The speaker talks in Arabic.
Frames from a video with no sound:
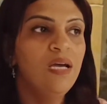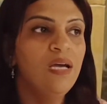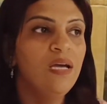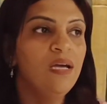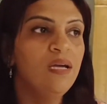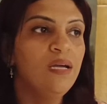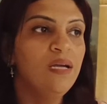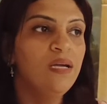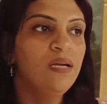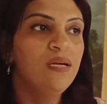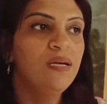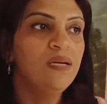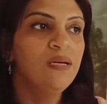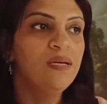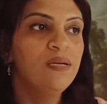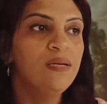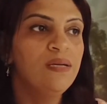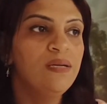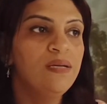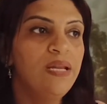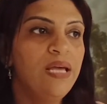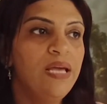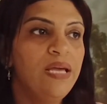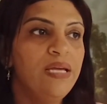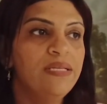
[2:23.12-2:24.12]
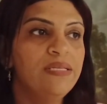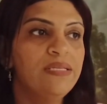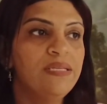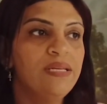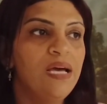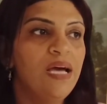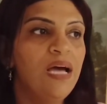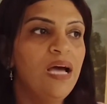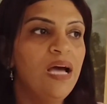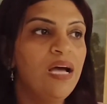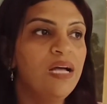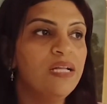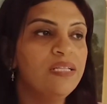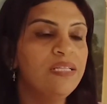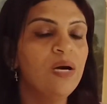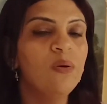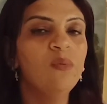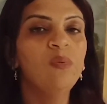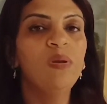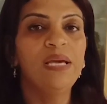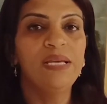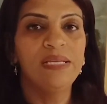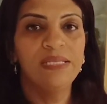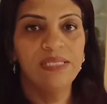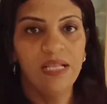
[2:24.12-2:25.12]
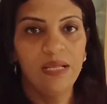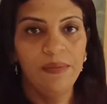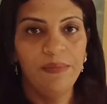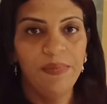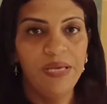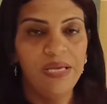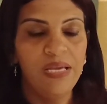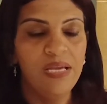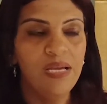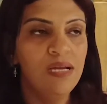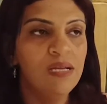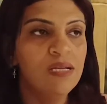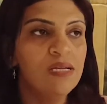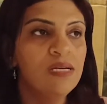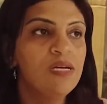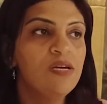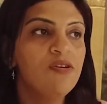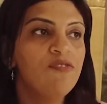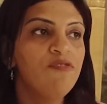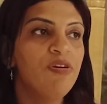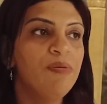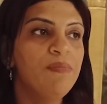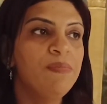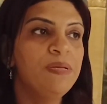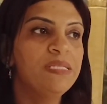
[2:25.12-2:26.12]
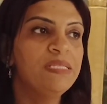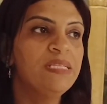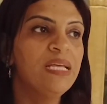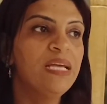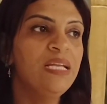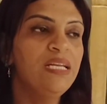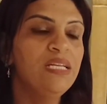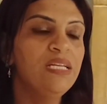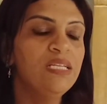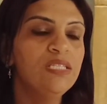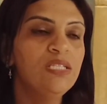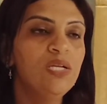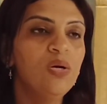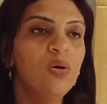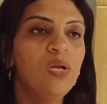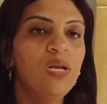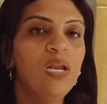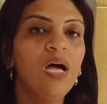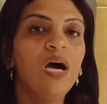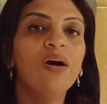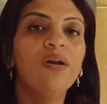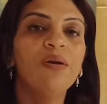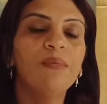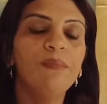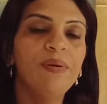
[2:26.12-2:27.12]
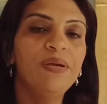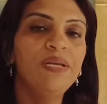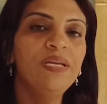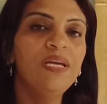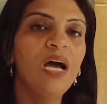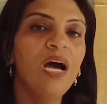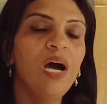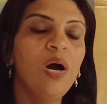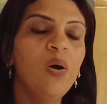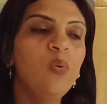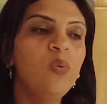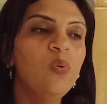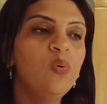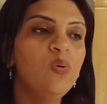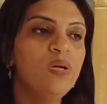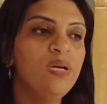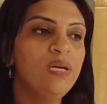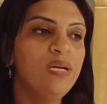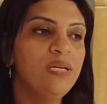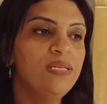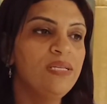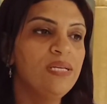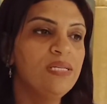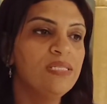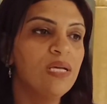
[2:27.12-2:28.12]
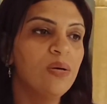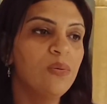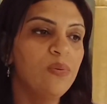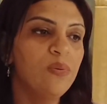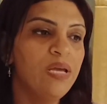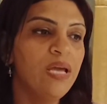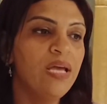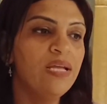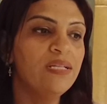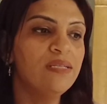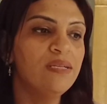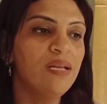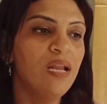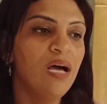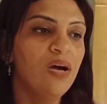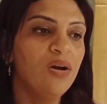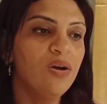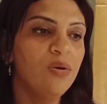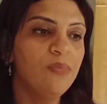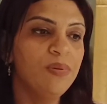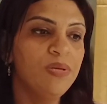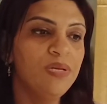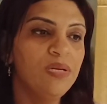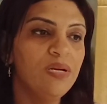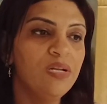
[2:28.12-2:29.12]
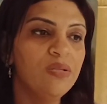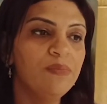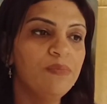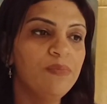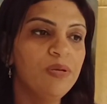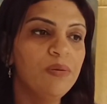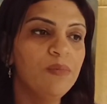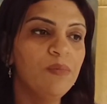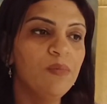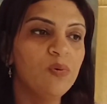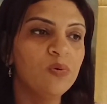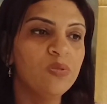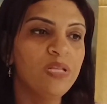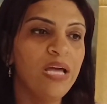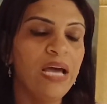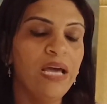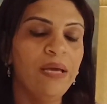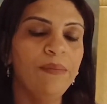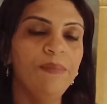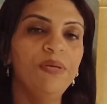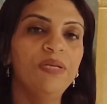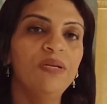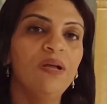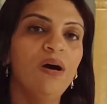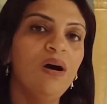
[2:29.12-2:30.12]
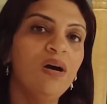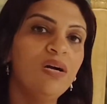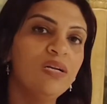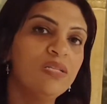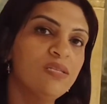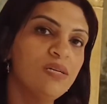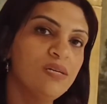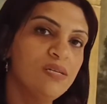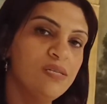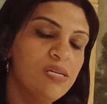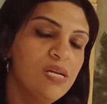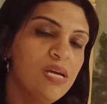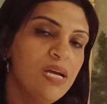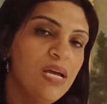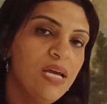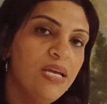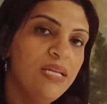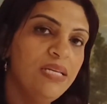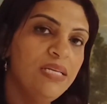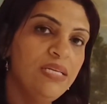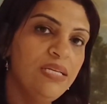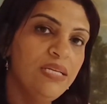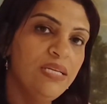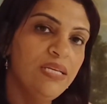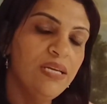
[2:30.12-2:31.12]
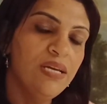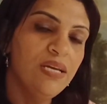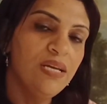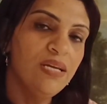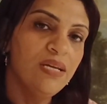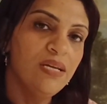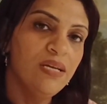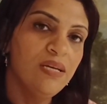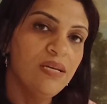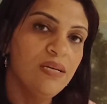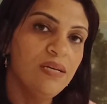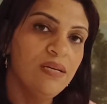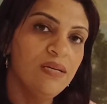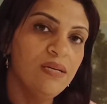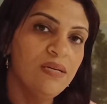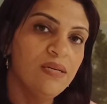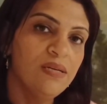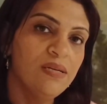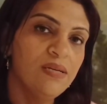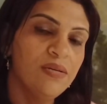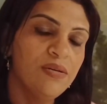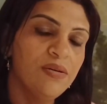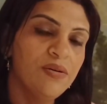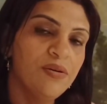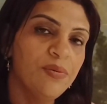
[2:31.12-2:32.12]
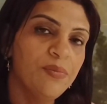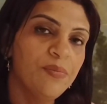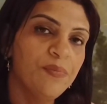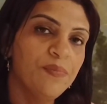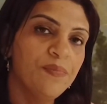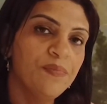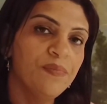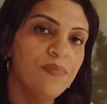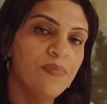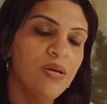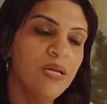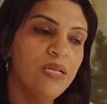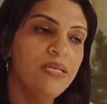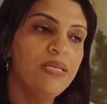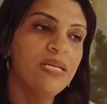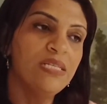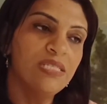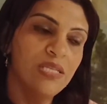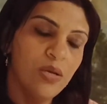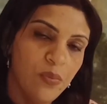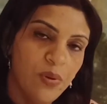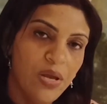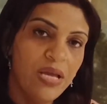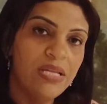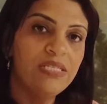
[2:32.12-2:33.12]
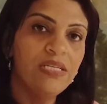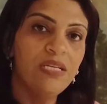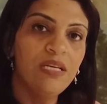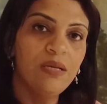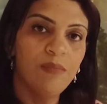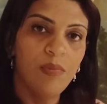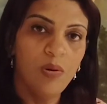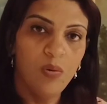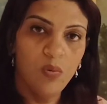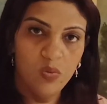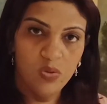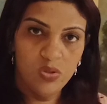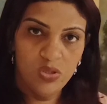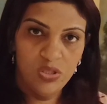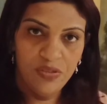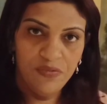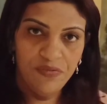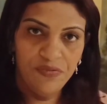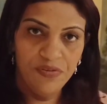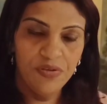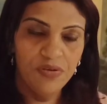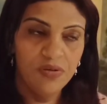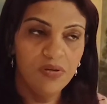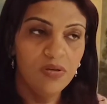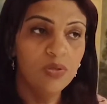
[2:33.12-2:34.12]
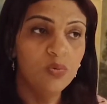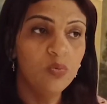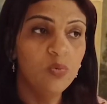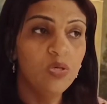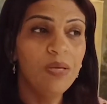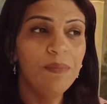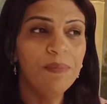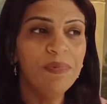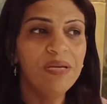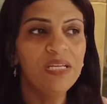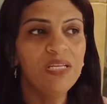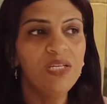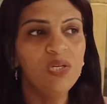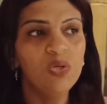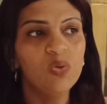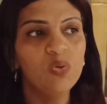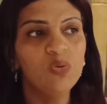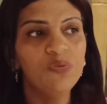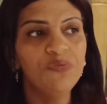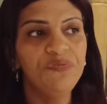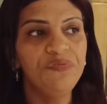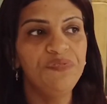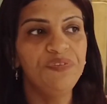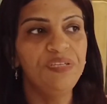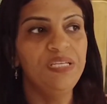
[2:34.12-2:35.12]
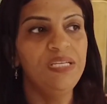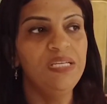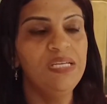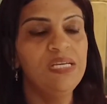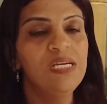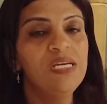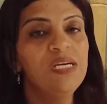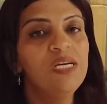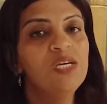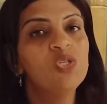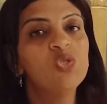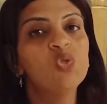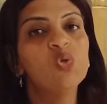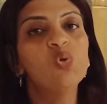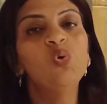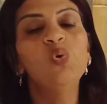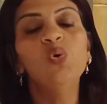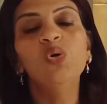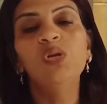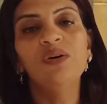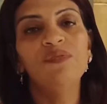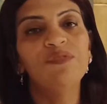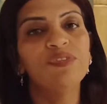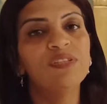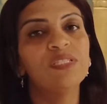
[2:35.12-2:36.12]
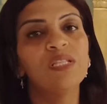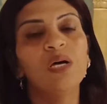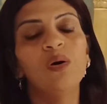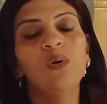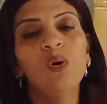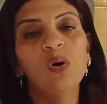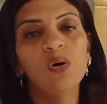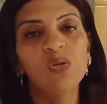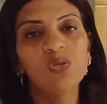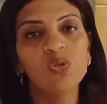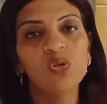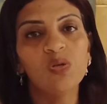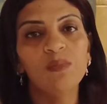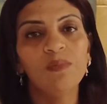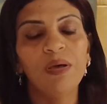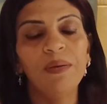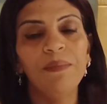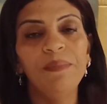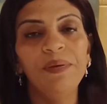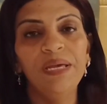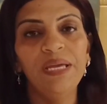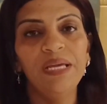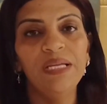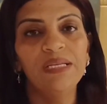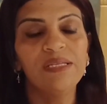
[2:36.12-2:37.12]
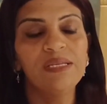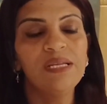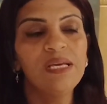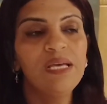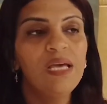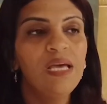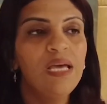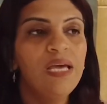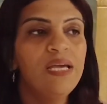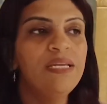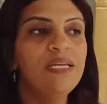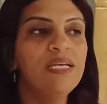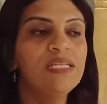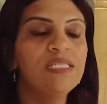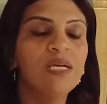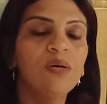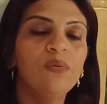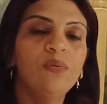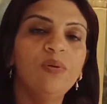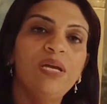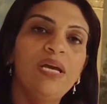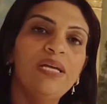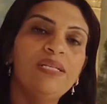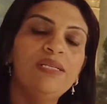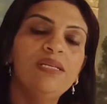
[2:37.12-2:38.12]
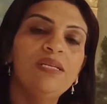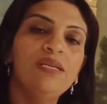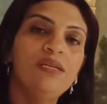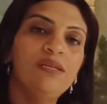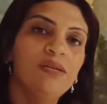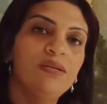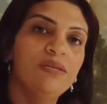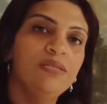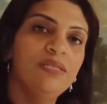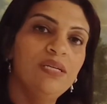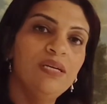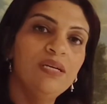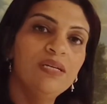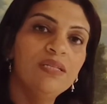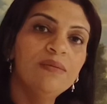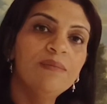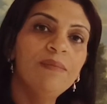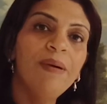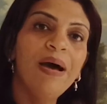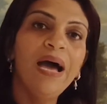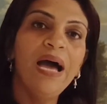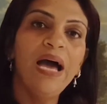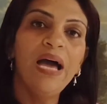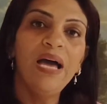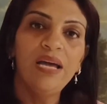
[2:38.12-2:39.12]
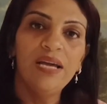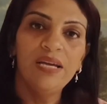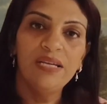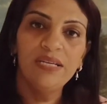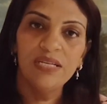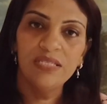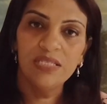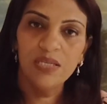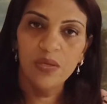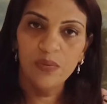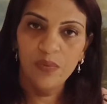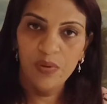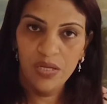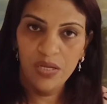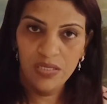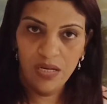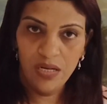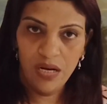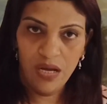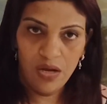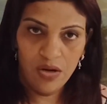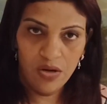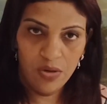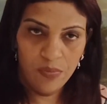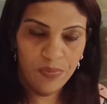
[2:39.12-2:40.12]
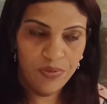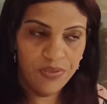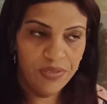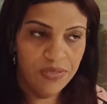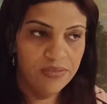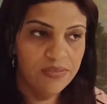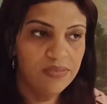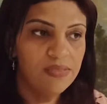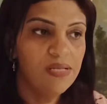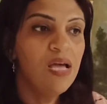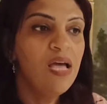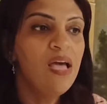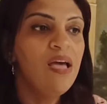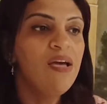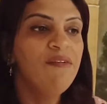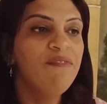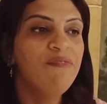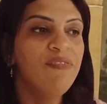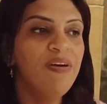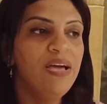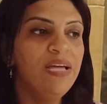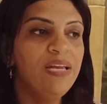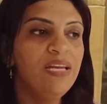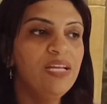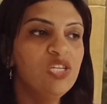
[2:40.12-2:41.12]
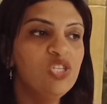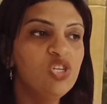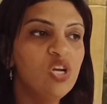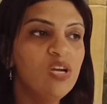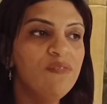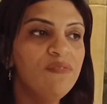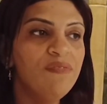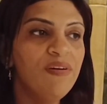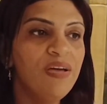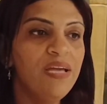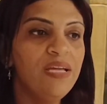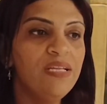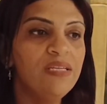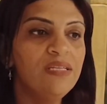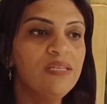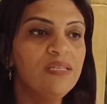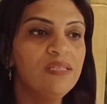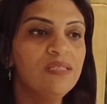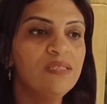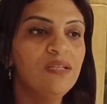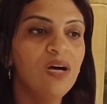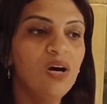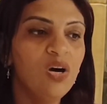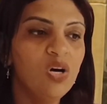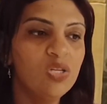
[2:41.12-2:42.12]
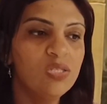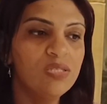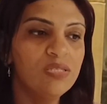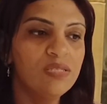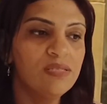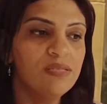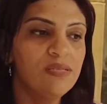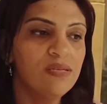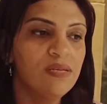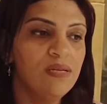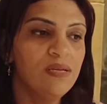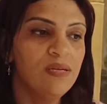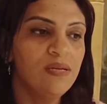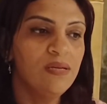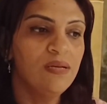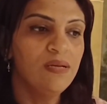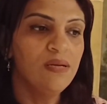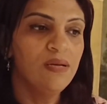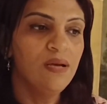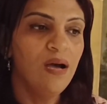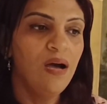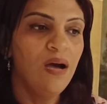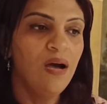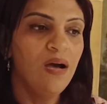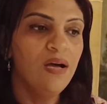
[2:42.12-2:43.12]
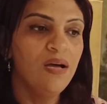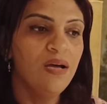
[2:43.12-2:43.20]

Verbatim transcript: آه، لانها دوله اسلاميه فبالتالي الدول العربيه او النسويات العربيات بيبقوا داعمين اكتر للنسويات اللي موجودين في ايران ويمكن يكون في سهوله في التواصل ما بين النسويات الايرانيات مع النسويات العربيات فانا شايفه ان الضغط آه،